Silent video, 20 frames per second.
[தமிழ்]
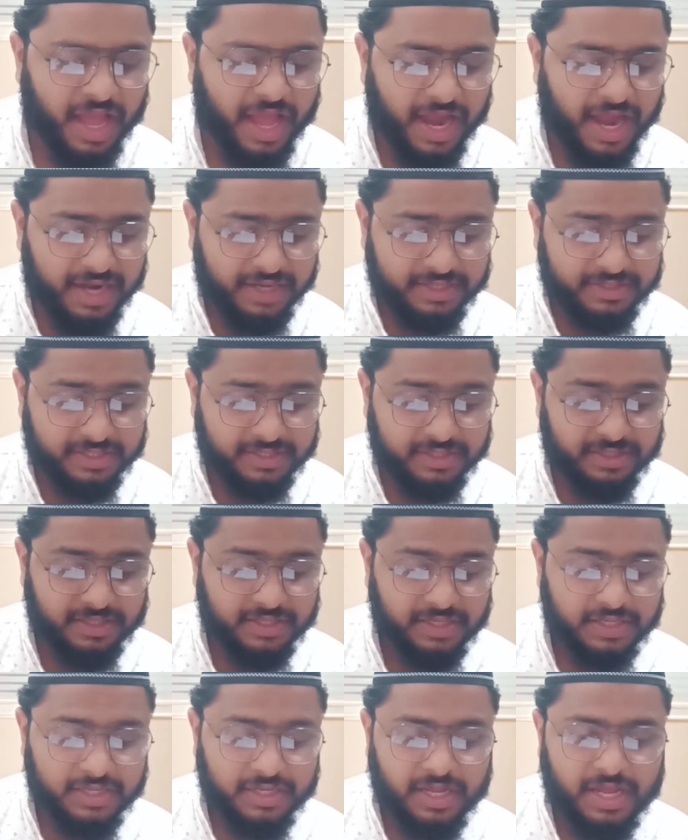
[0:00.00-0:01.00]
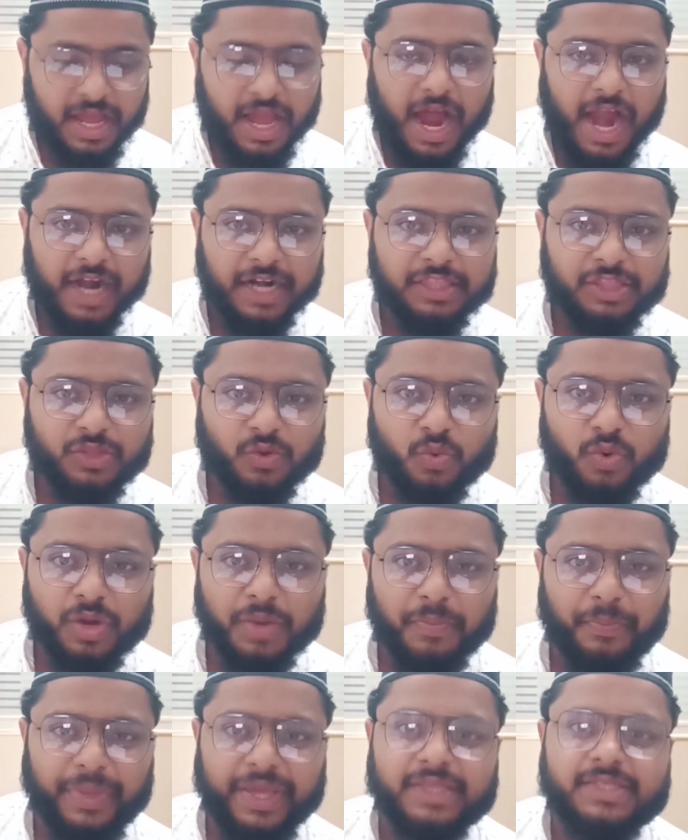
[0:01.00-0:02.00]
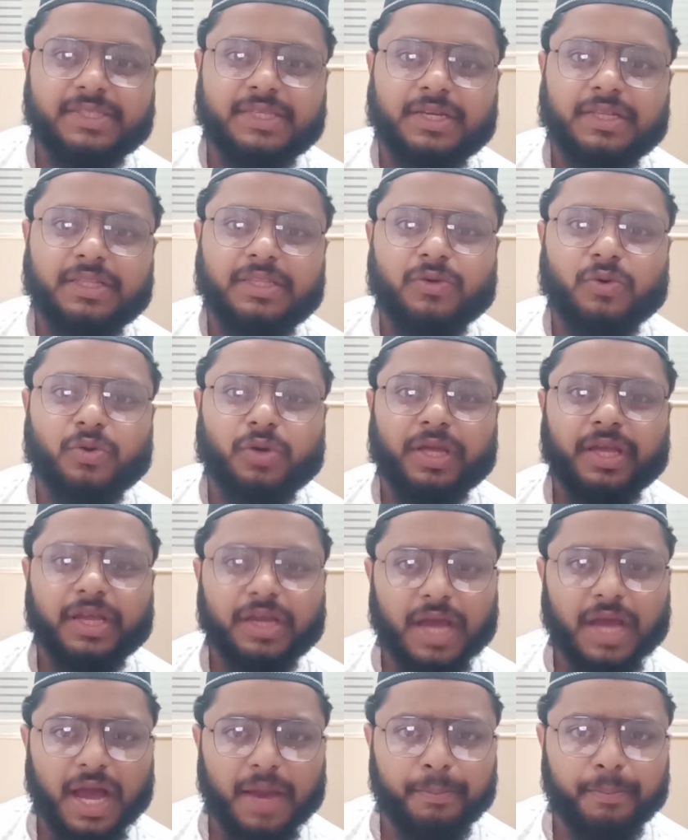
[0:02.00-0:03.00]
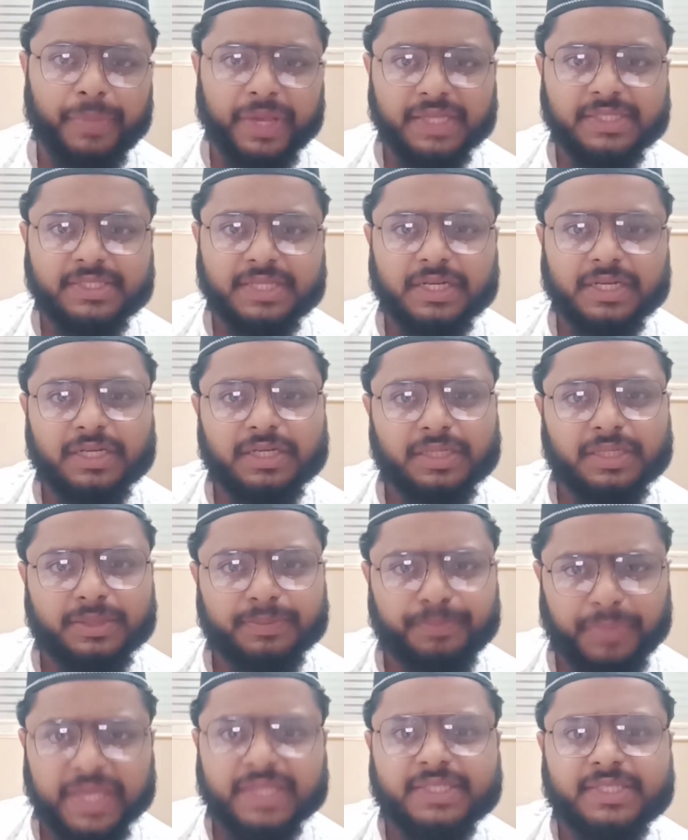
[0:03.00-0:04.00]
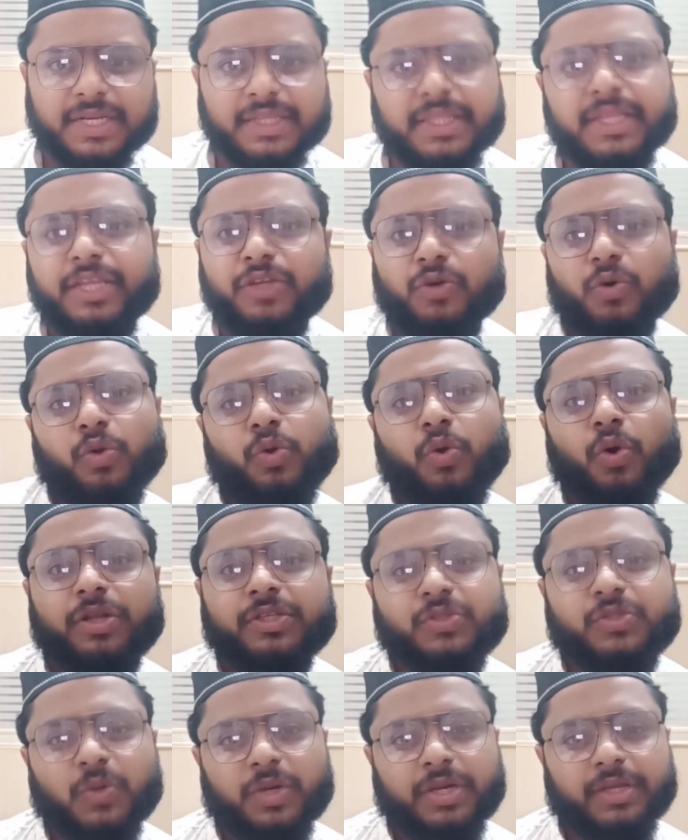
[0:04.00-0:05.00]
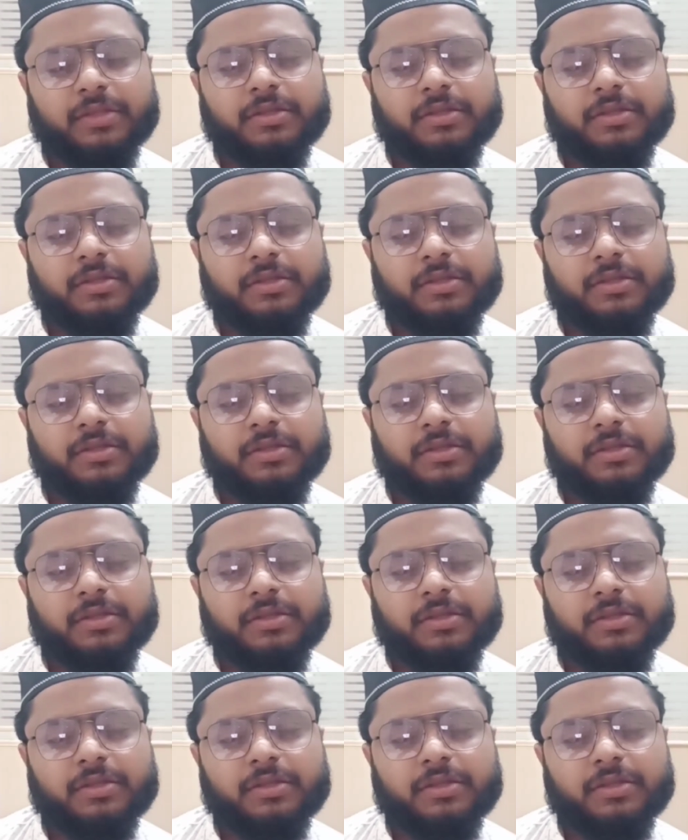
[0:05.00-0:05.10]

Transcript: அடுத்தது அடுத்தவங்க பேசுறதோட பேசுற பேசுறத நீங்க ஒரு குறை சொல்றது